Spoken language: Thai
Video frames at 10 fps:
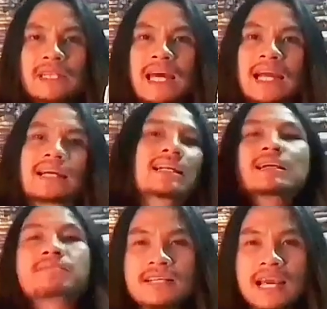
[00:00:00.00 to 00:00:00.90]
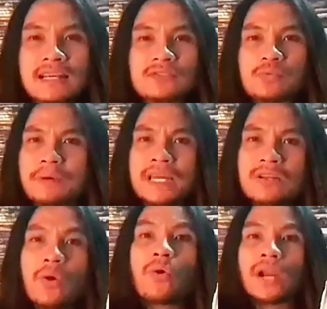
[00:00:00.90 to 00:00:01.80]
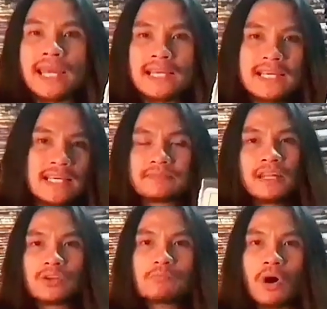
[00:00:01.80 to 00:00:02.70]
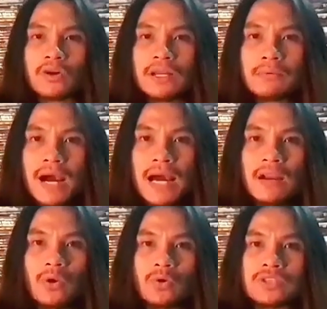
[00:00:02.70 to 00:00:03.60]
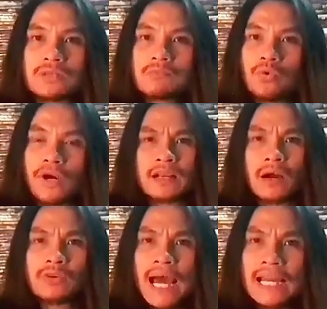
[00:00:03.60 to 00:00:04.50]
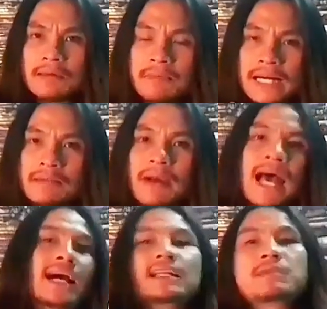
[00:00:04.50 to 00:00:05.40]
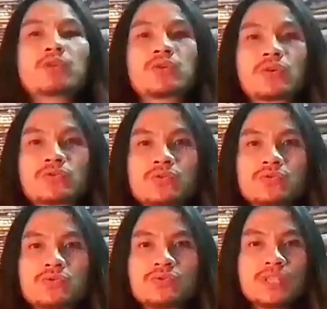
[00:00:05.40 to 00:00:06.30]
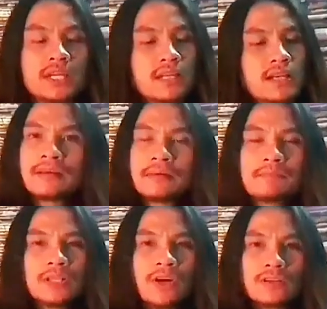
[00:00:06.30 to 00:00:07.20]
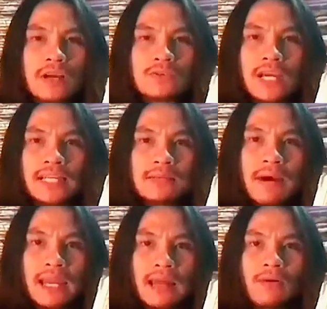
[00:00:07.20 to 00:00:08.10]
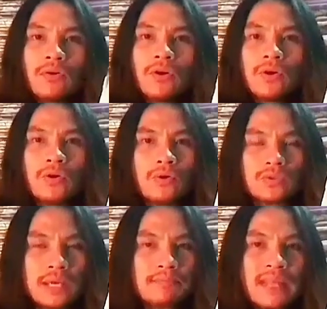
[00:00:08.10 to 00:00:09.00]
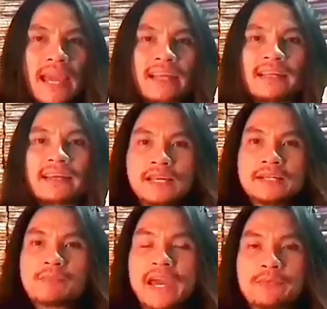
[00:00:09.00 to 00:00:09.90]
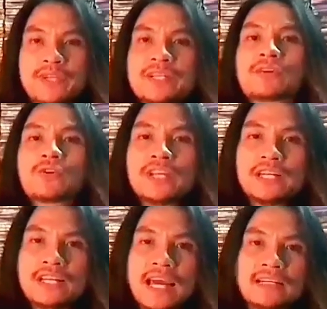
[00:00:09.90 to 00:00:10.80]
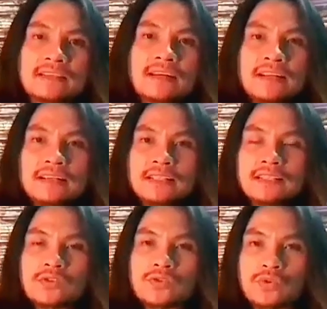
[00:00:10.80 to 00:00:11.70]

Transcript: ไม่ต่างกันกับหนังซูเปอร์ฮีโร่อะไรอย่างนี้ และต้องบอกเลยว่าโรเจอร์มวนเขาดังระเบิดมากในบทของ 007 เมื่อตอนเข้าฉายที่บ้านเราโลงแทบแตกเลย และ The Man with the Golden Gun หรือ